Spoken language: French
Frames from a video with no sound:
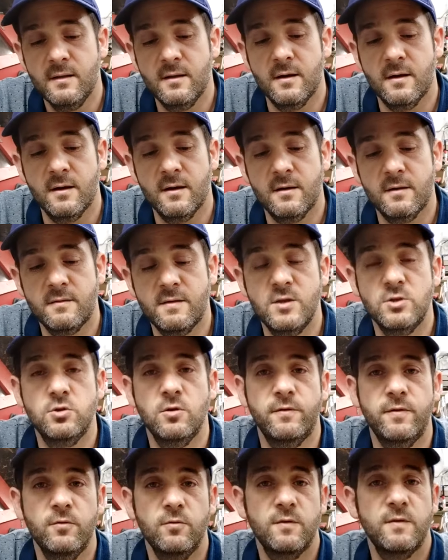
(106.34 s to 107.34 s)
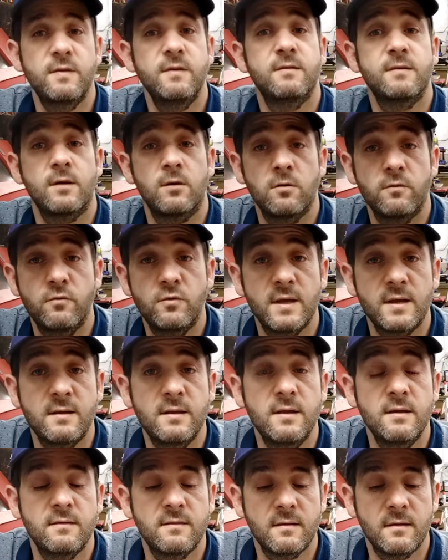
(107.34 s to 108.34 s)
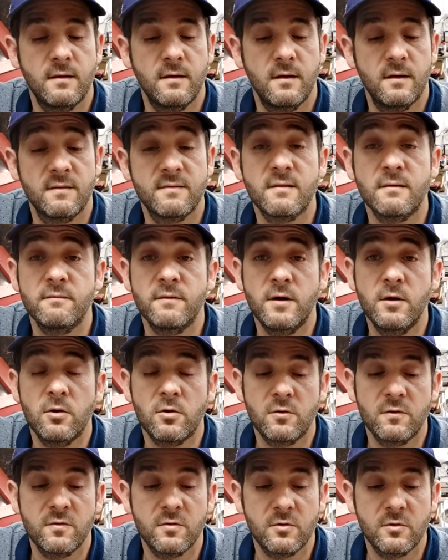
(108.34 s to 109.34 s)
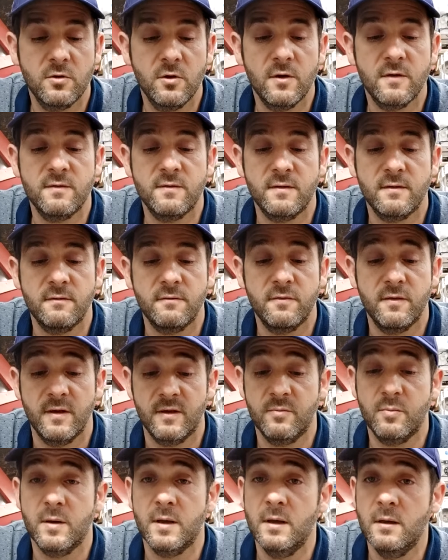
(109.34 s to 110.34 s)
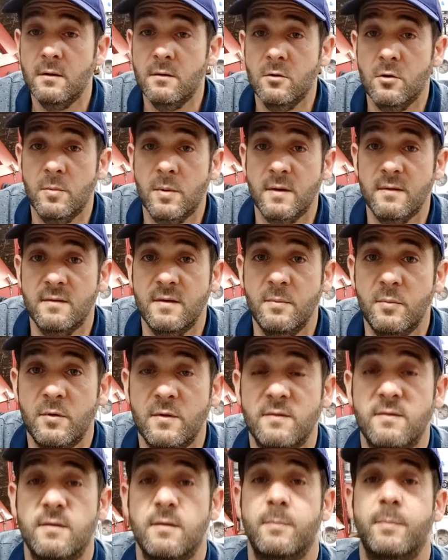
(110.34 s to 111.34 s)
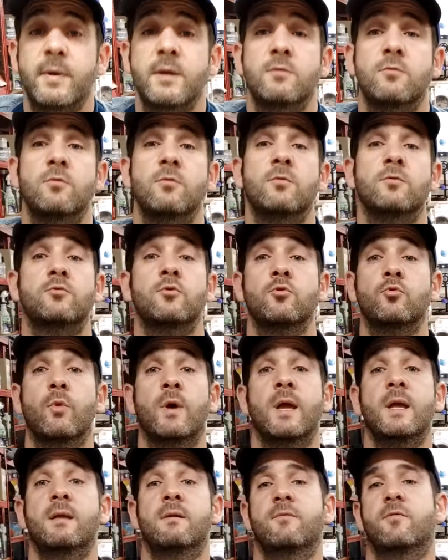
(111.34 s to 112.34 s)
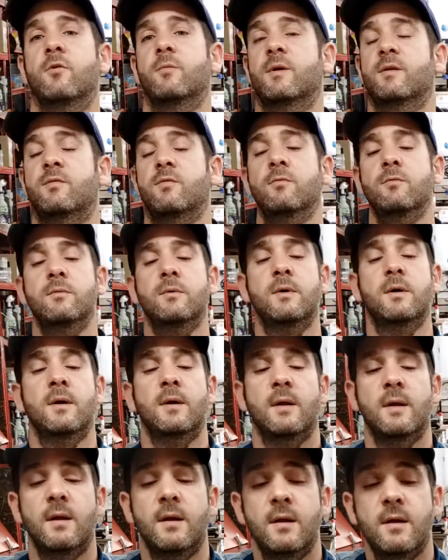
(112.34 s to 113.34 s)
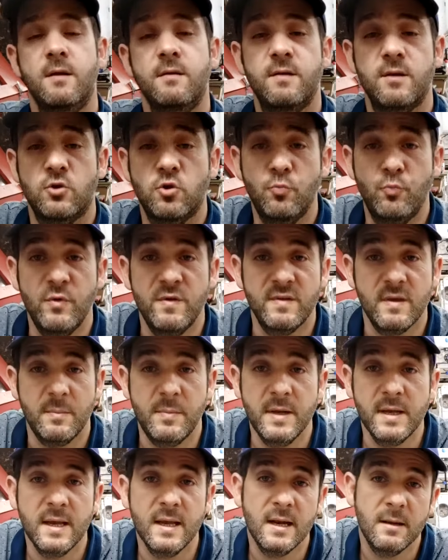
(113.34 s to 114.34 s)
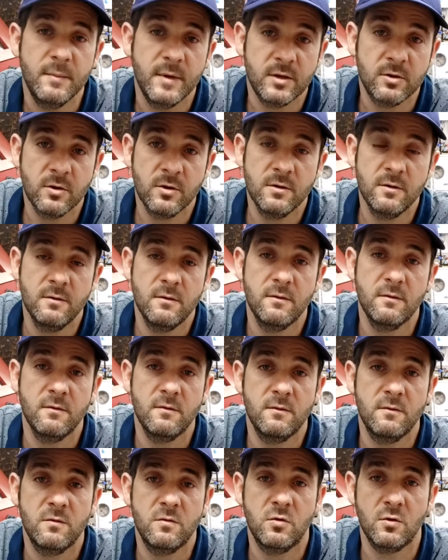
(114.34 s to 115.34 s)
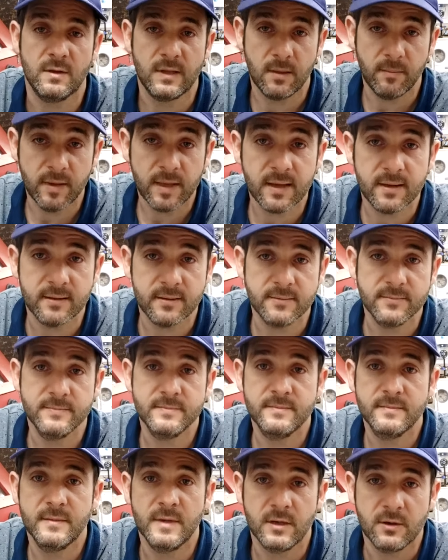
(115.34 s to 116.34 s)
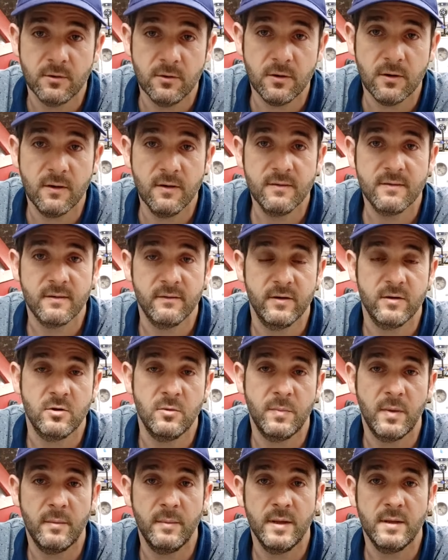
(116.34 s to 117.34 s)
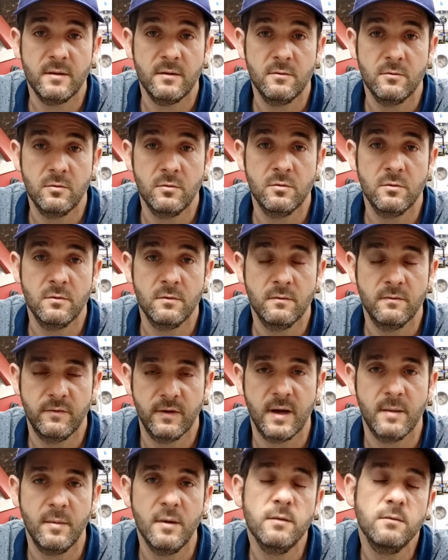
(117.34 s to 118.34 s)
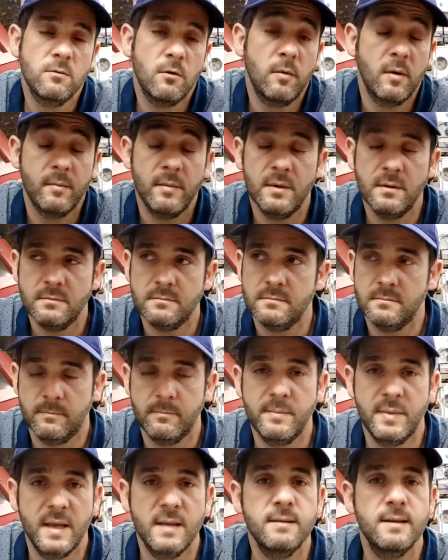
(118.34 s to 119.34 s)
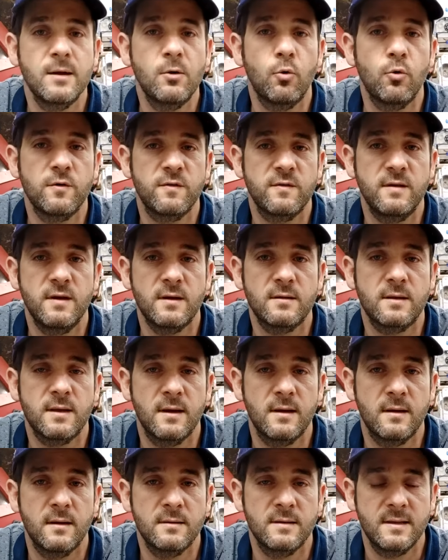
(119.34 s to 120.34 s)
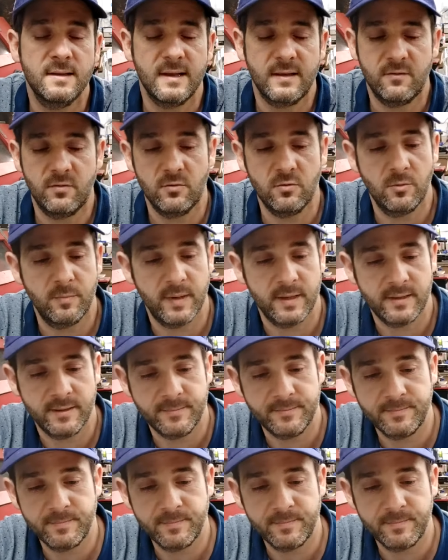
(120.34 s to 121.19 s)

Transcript: Euh, si je le fais aussi sans revue technique, sans, valeur constructeur, c'est fait exprès. Le principe, c'est pas de te noyer d'informations, c'est que tu puisses appliquer la méthode sur ta bécane. D'accord Ça va te permettre de vraiment, normalement, bien dégrossir ta détection de panne.